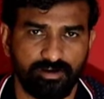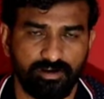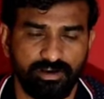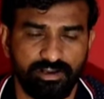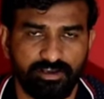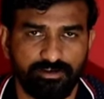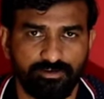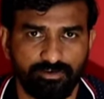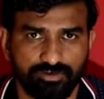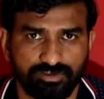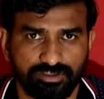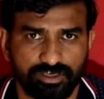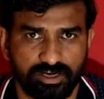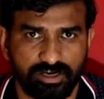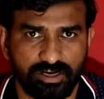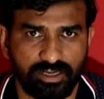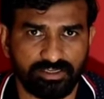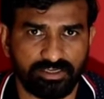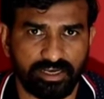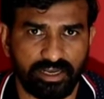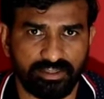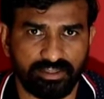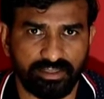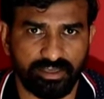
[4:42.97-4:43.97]
के लिए यूज़ करना
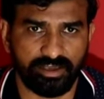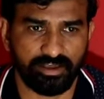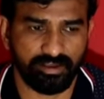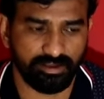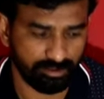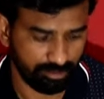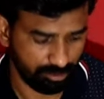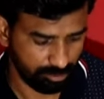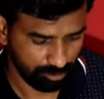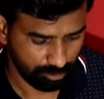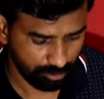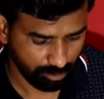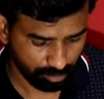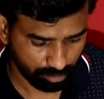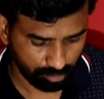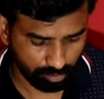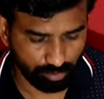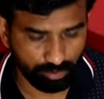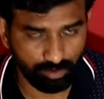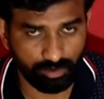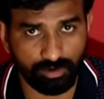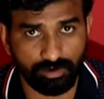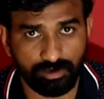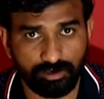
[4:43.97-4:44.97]
चाहते हैं
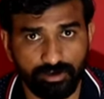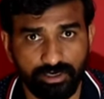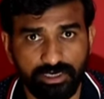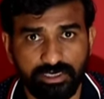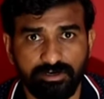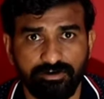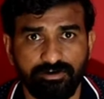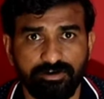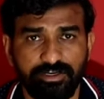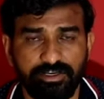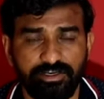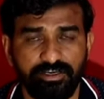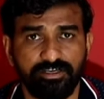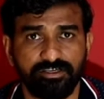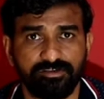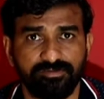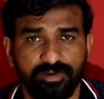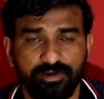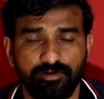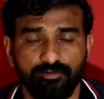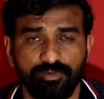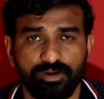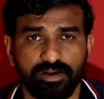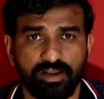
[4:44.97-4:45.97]
तो टी ट्वेंटी इस
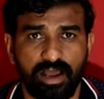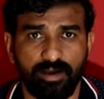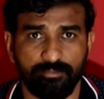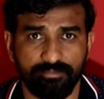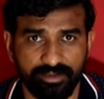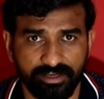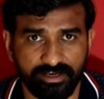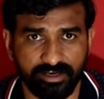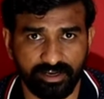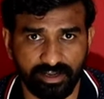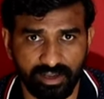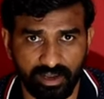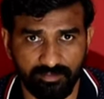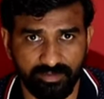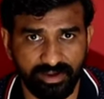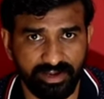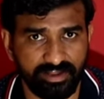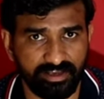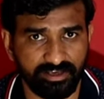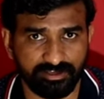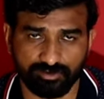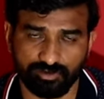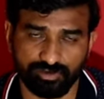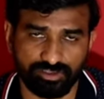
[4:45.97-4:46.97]
पर ऊपर काम नहीं करेगा
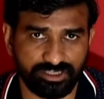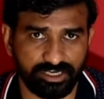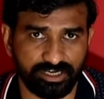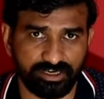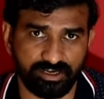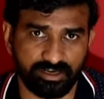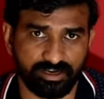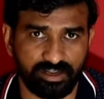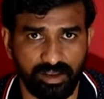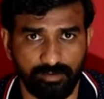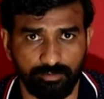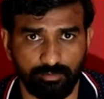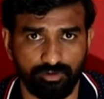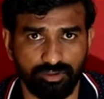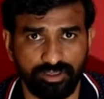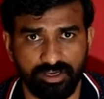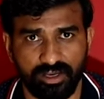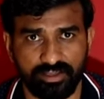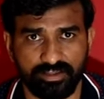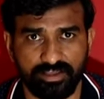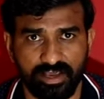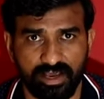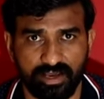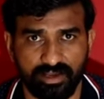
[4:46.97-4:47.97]
मैंने इसको चेक करके आपको
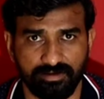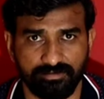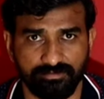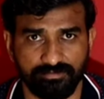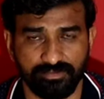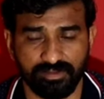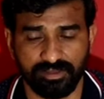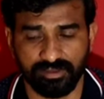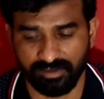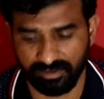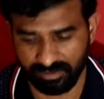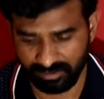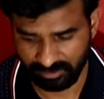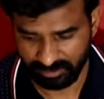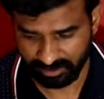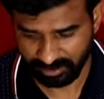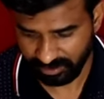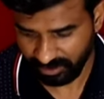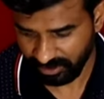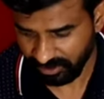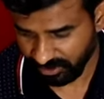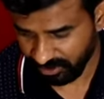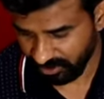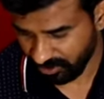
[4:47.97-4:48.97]
दिखा दिया
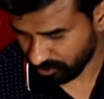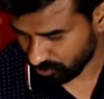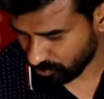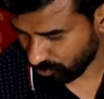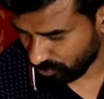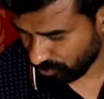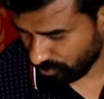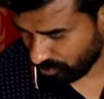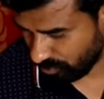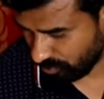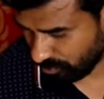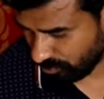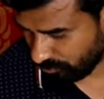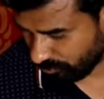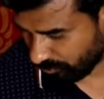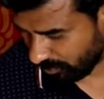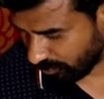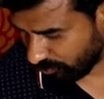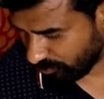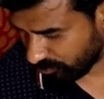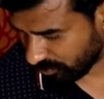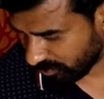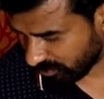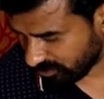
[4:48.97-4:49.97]
यदि इसको
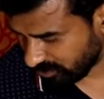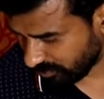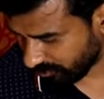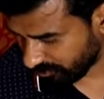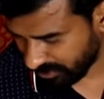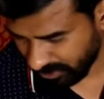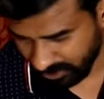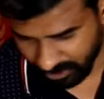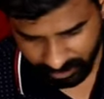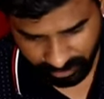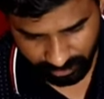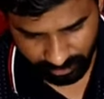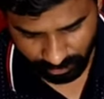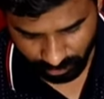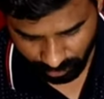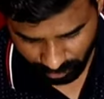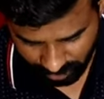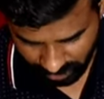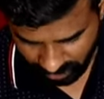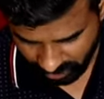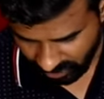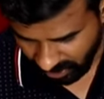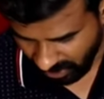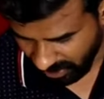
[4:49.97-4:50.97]
बलून कंसेप्ट के लिए
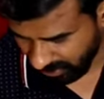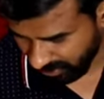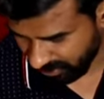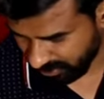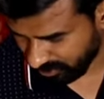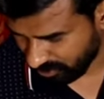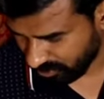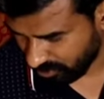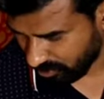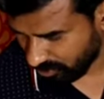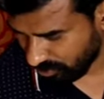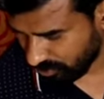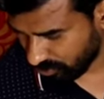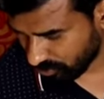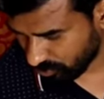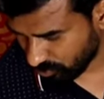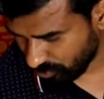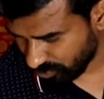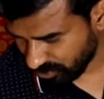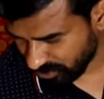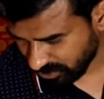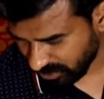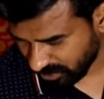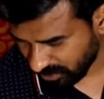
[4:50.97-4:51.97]
यूज़ करना है
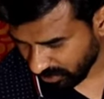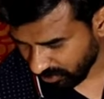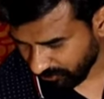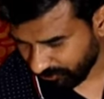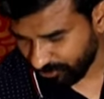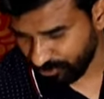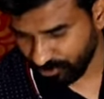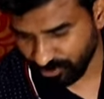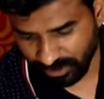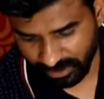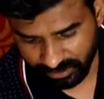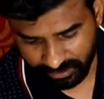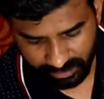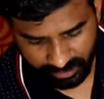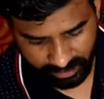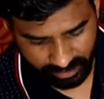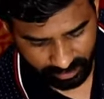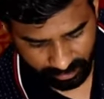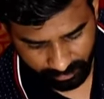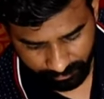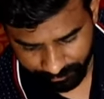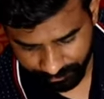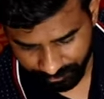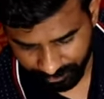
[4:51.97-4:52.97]
तो इस तरह के फ्यूज़ आते
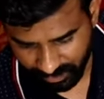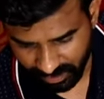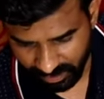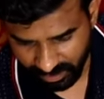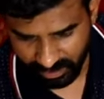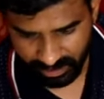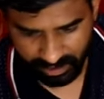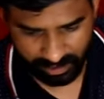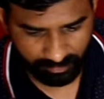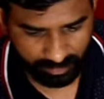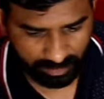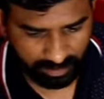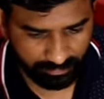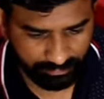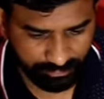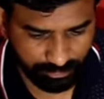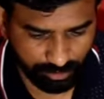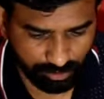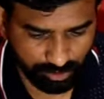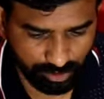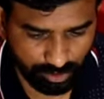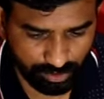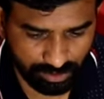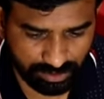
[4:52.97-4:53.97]
हैं ये वाले
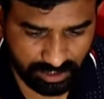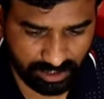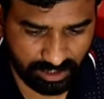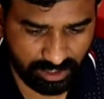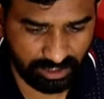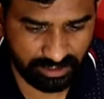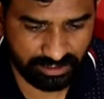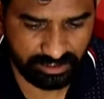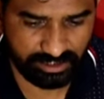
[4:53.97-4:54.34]
फ्यूज़ यूज़ करना